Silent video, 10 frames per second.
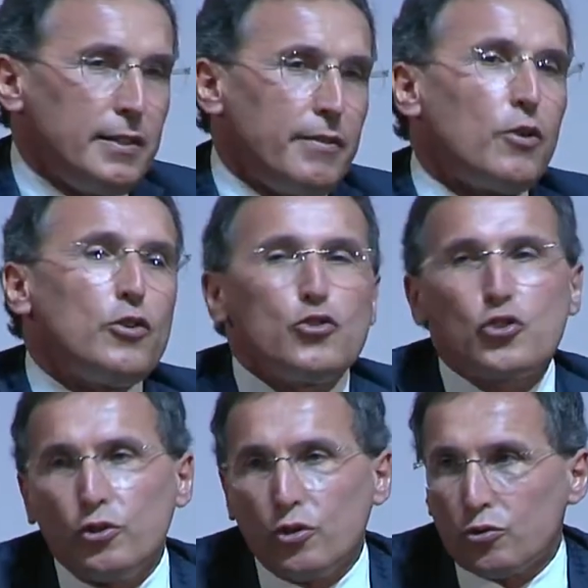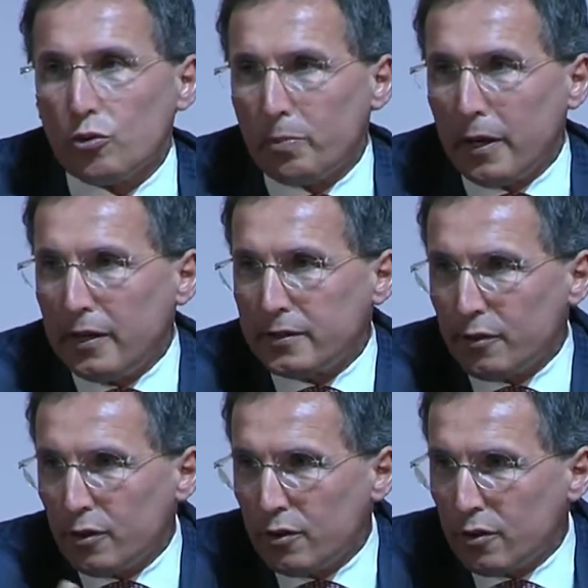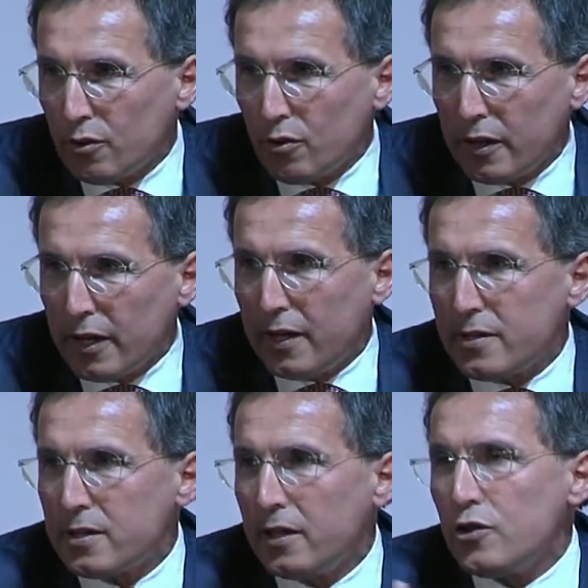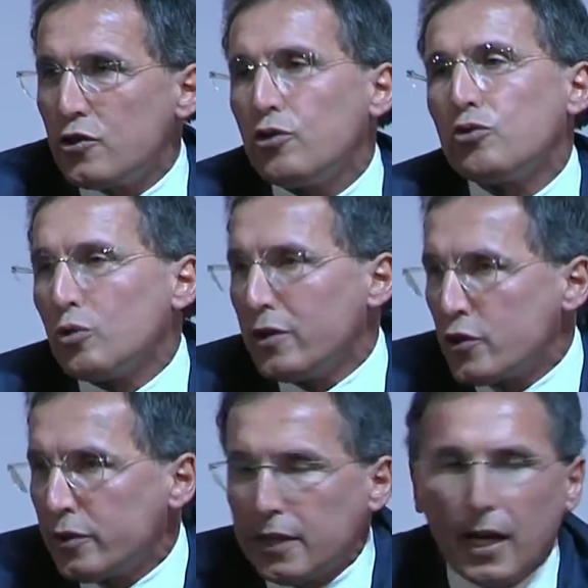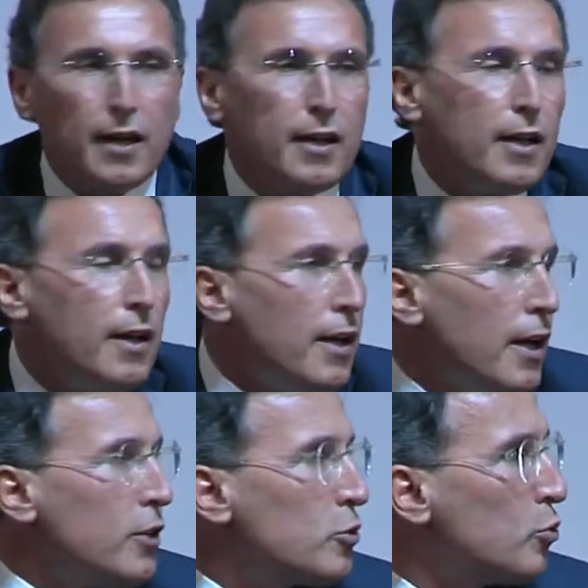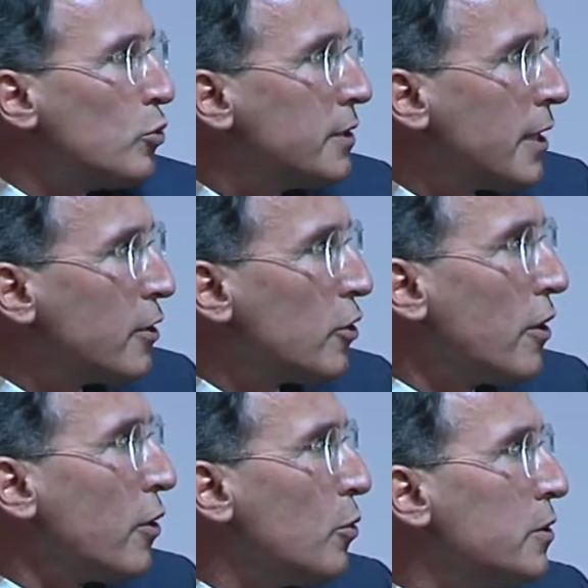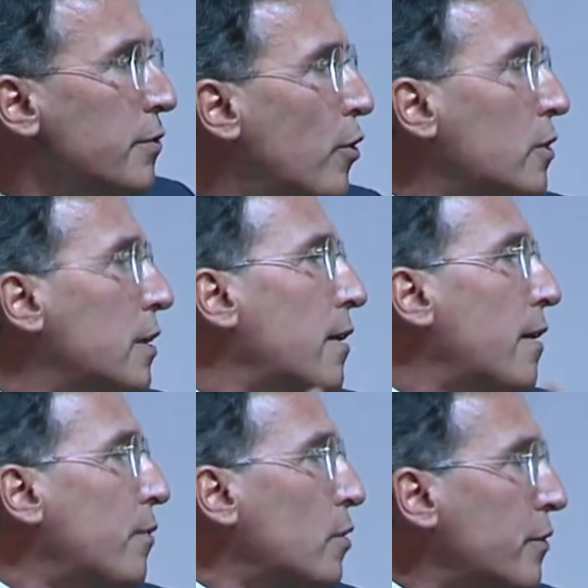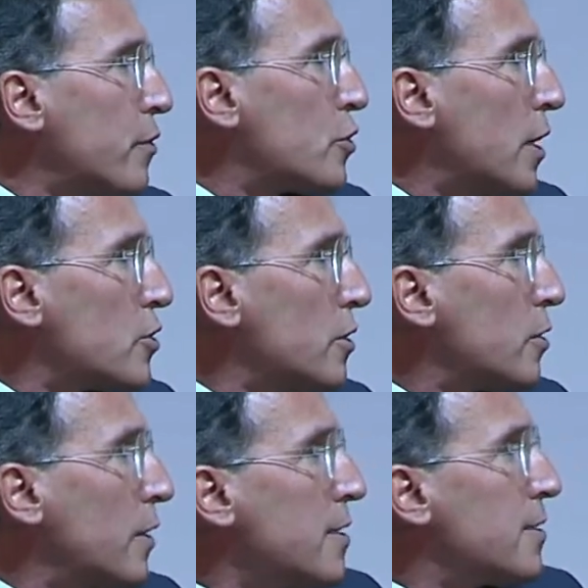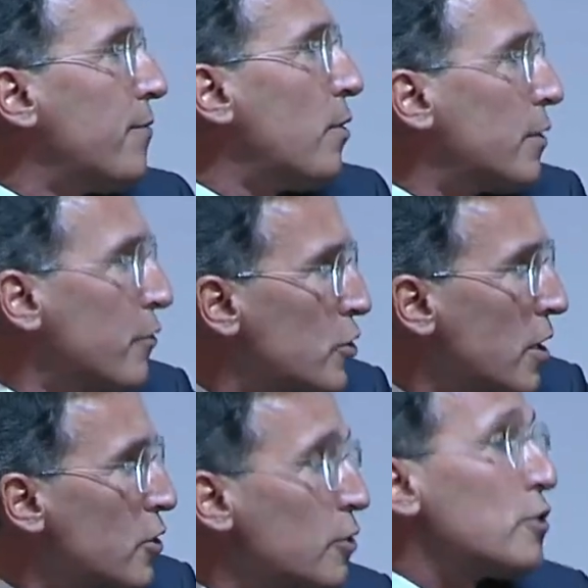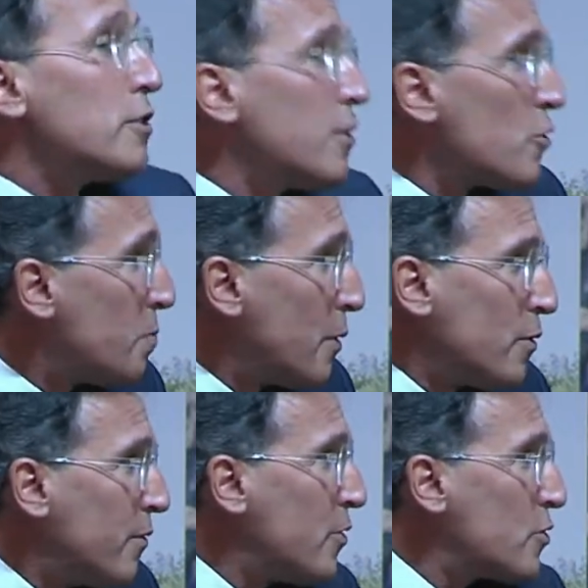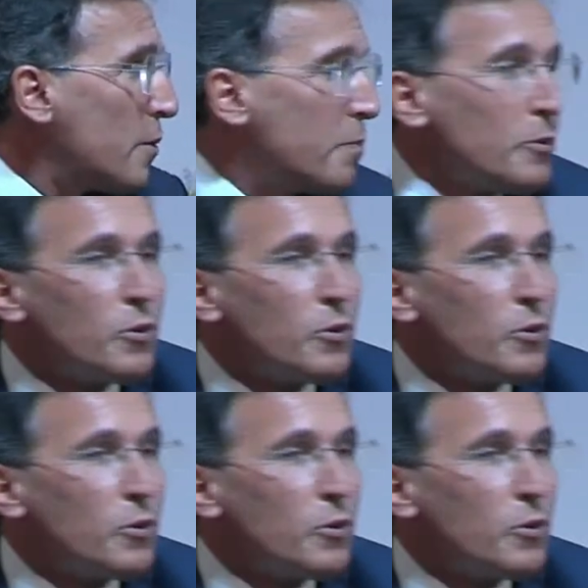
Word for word: non incidono sul Paese, voglio dirlo con chiarezza, incidono sulle città e sui territori in cui si vota. A volte vincerà il centro centrodestra, a volte vincerà il centro centrosinistra, io spero di vincere più